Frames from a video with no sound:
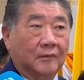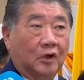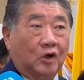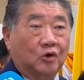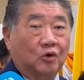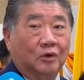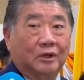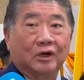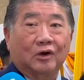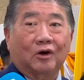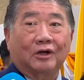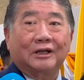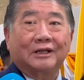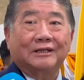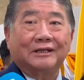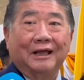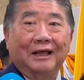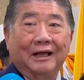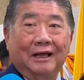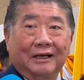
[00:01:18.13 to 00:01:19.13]
ก็อยู่ที่ข้อเท็จ
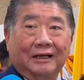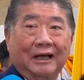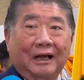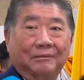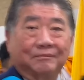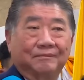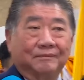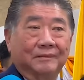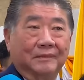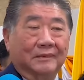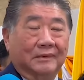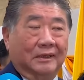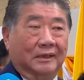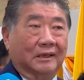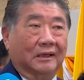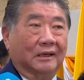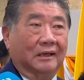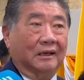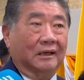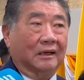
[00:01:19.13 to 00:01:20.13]
จริงนะครับ
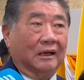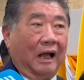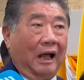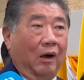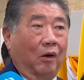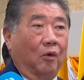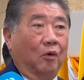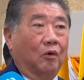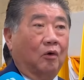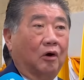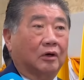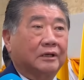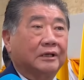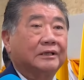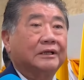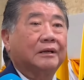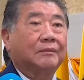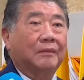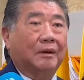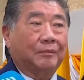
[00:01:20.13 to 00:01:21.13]
เอาข้อเท็
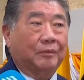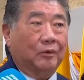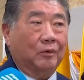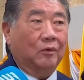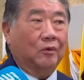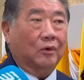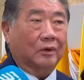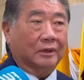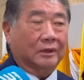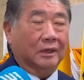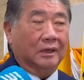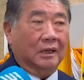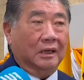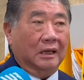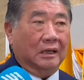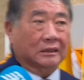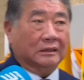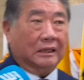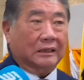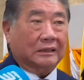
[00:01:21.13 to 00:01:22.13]
จจริงมาพูด
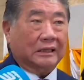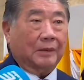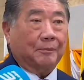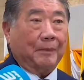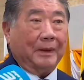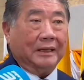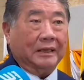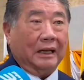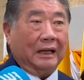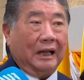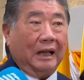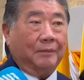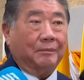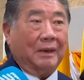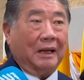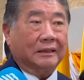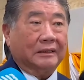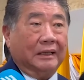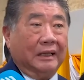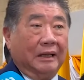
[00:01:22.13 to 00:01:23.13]
แต่ถ้าเป็นอย่างนั้น
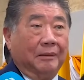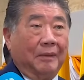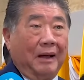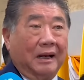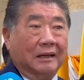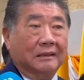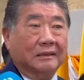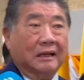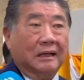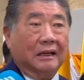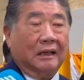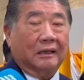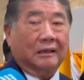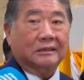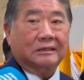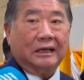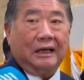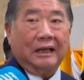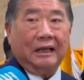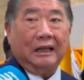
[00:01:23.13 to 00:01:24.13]
บางทีบางเรื่อง
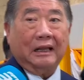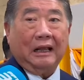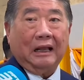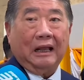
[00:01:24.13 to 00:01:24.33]
ก็ใช้